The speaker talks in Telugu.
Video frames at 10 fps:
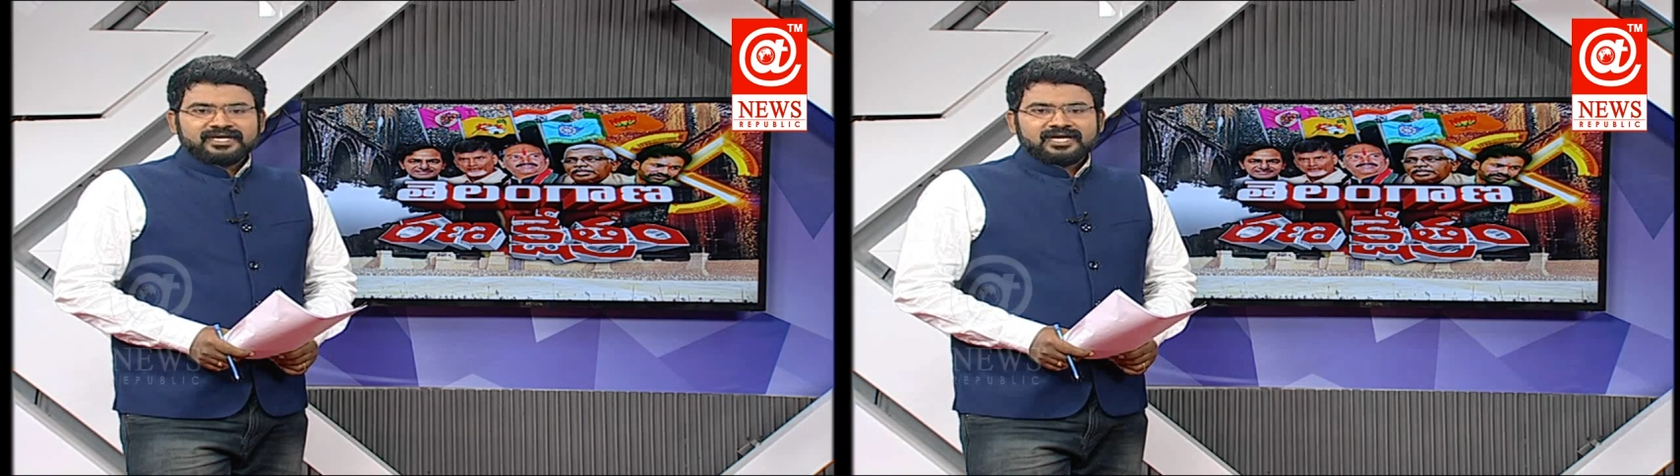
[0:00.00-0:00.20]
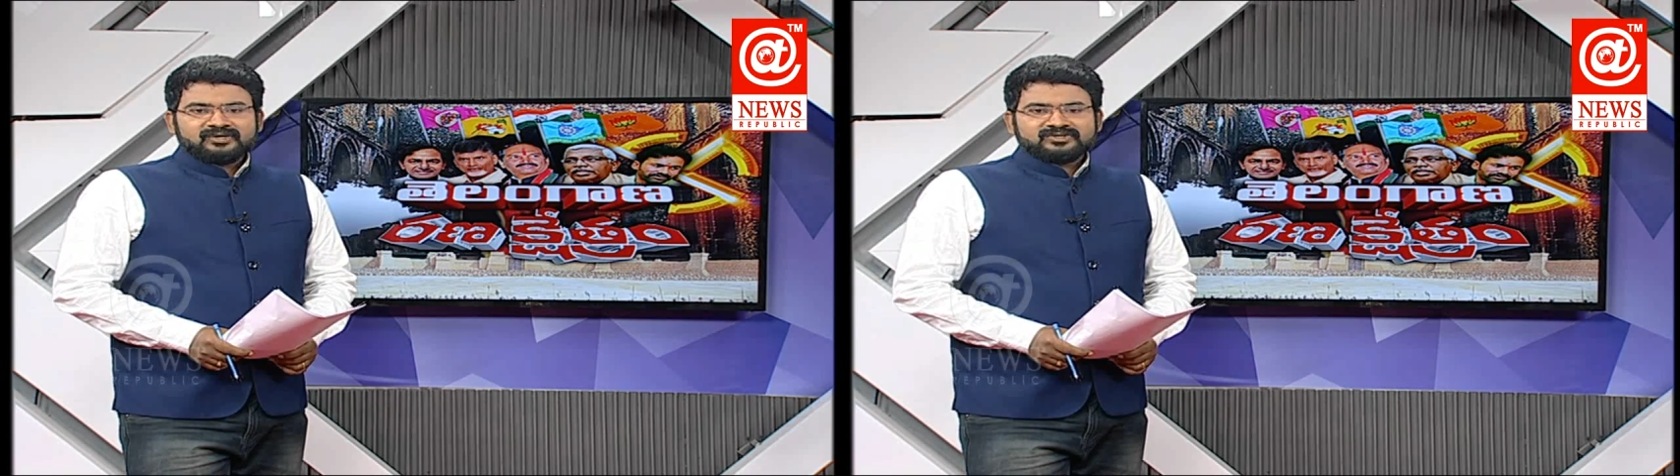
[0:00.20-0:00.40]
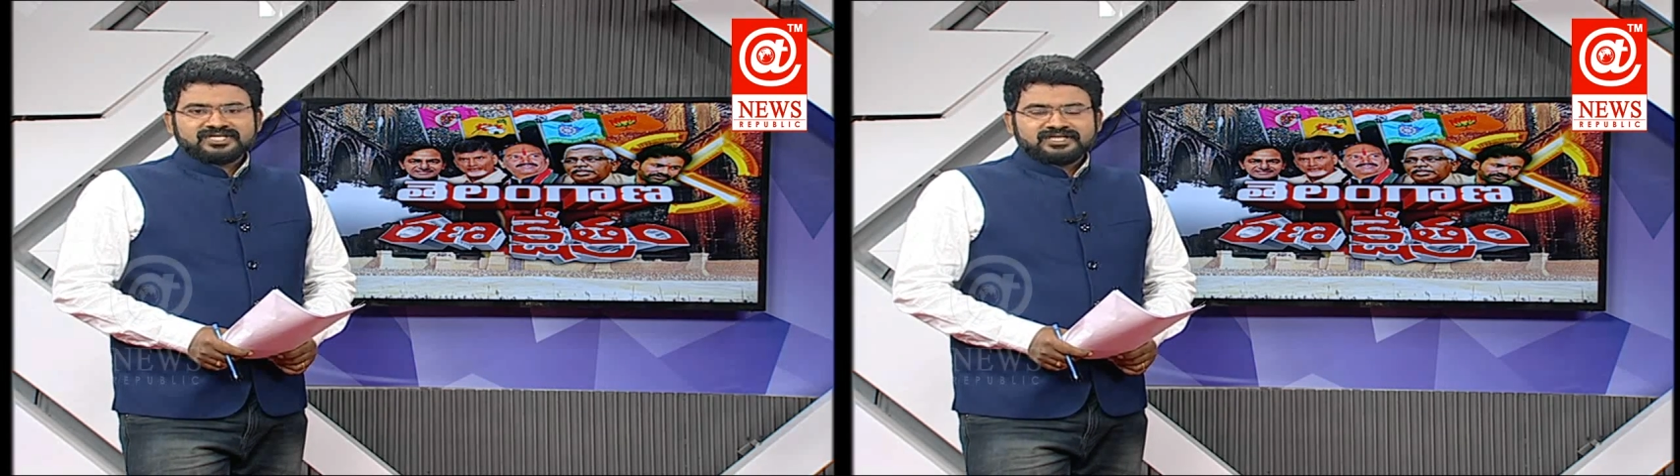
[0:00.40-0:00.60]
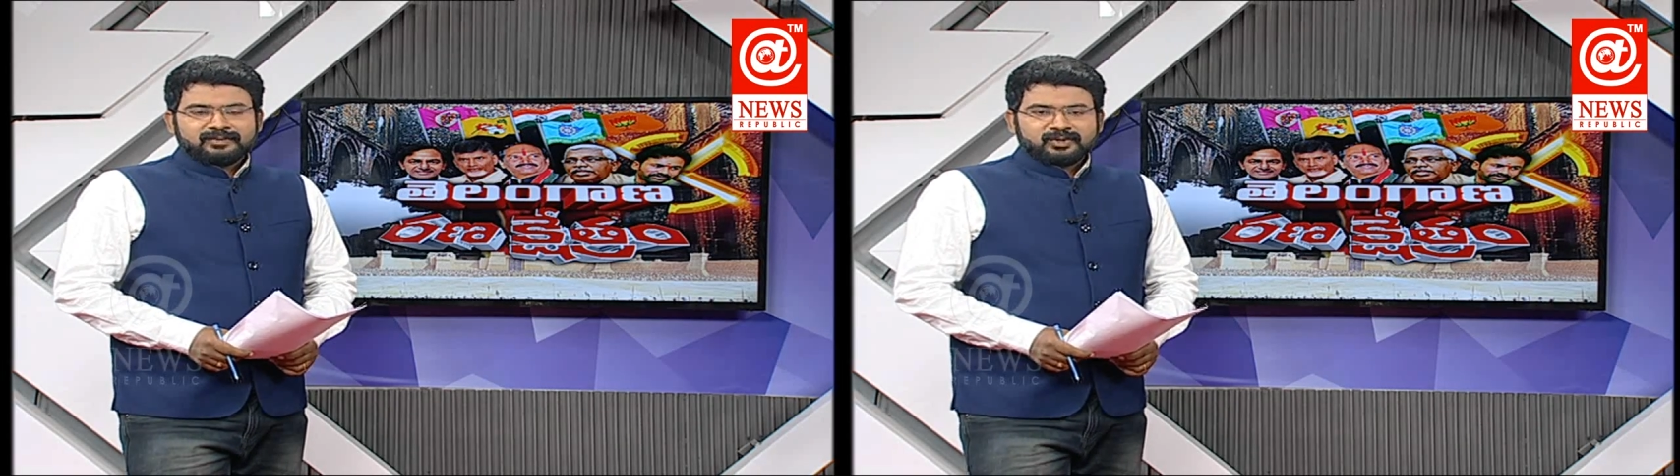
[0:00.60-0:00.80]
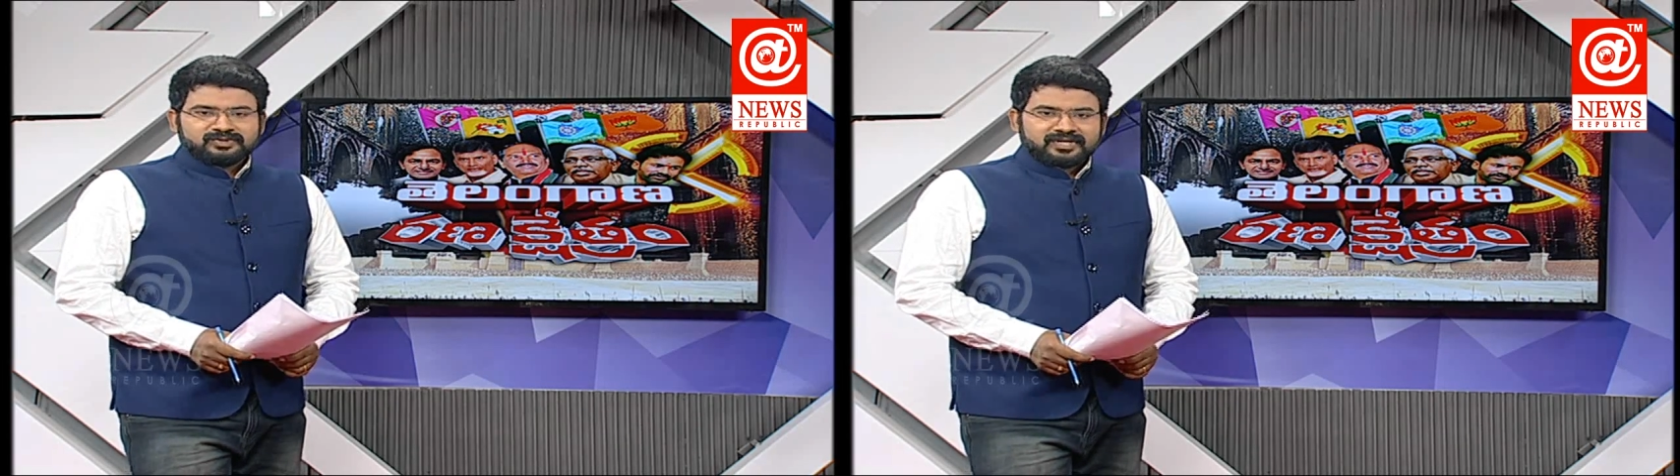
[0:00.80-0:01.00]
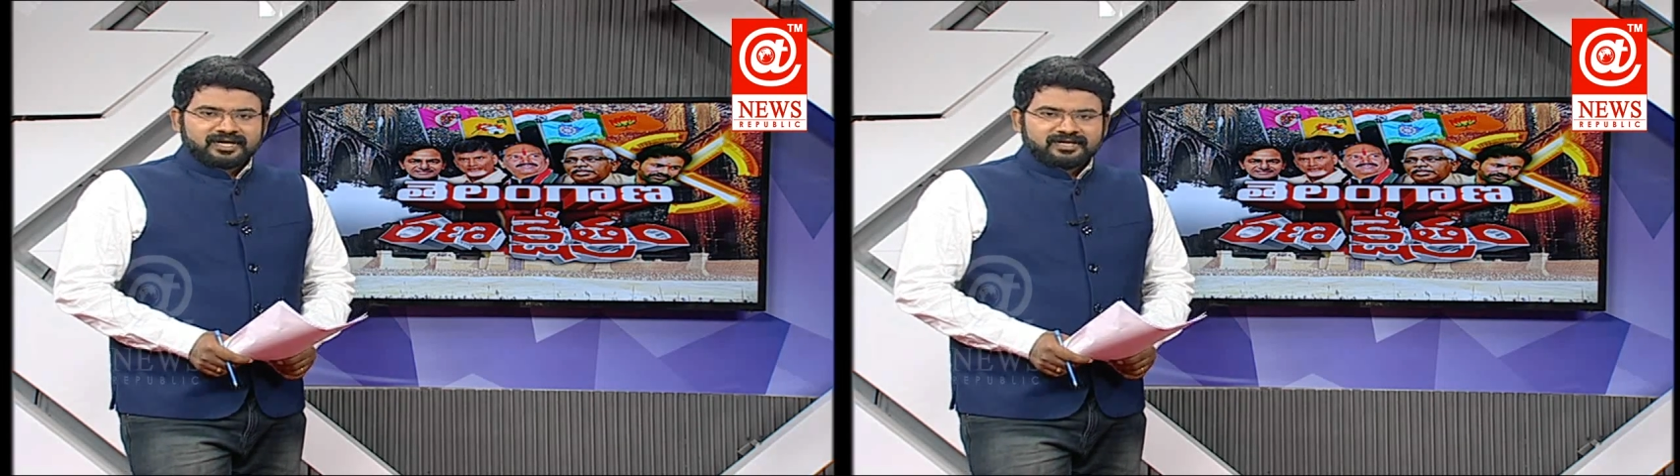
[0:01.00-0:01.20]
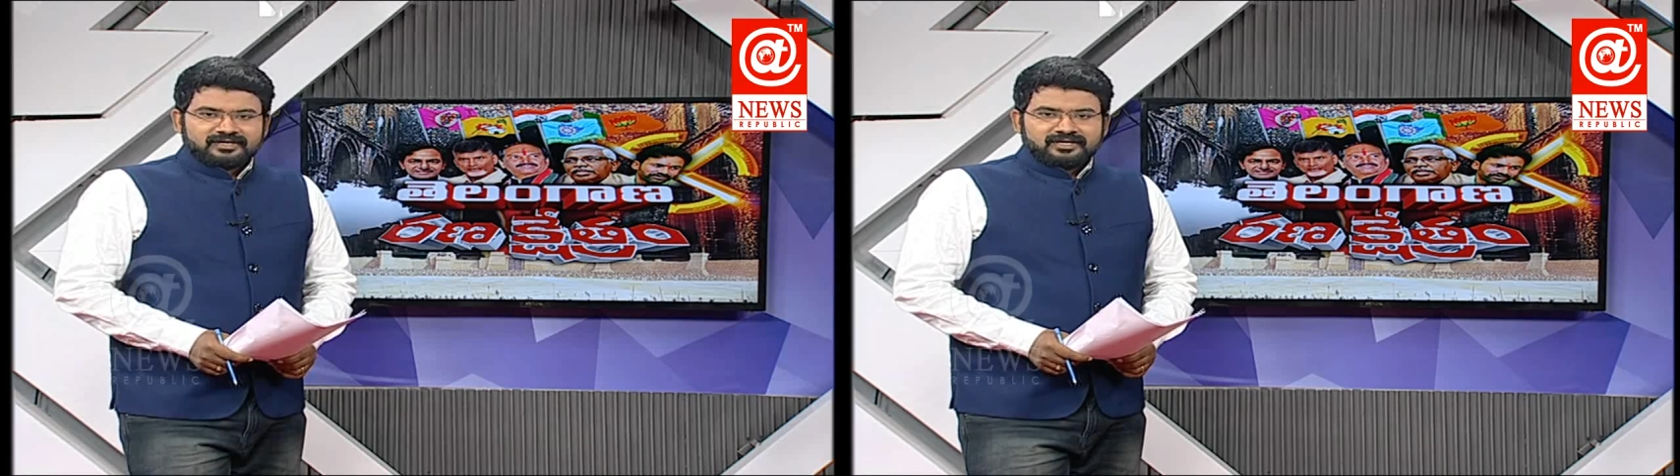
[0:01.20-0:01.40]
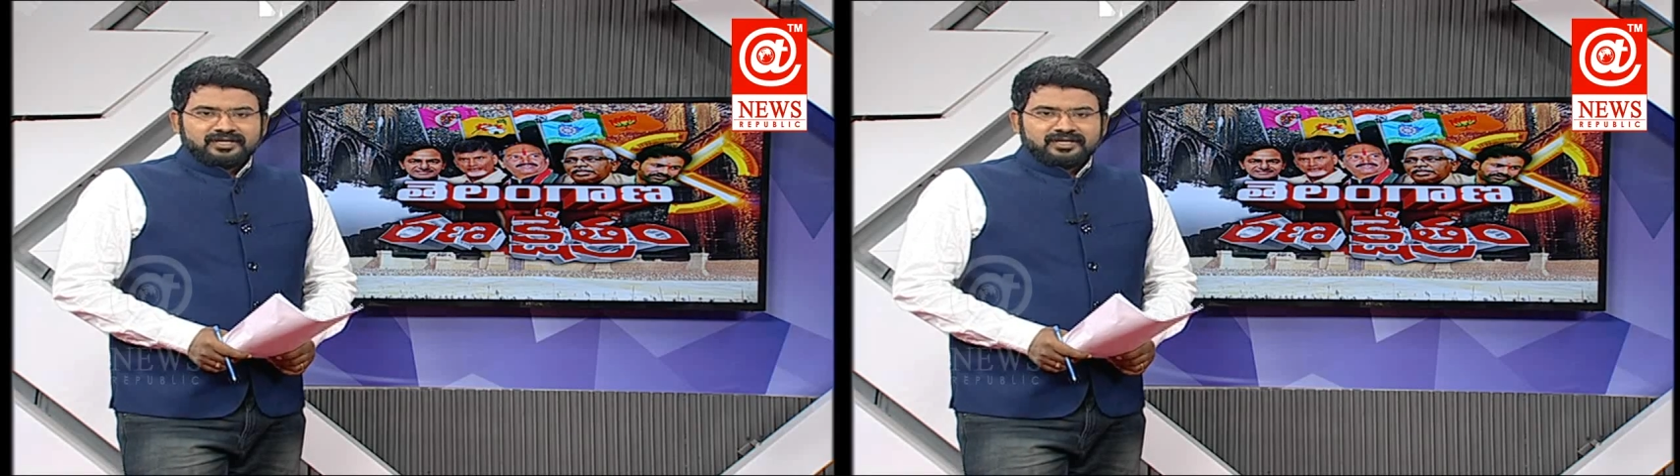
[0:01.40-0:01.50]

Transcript: ఎన్నికలకు సిద్ధమవుతున్నాయి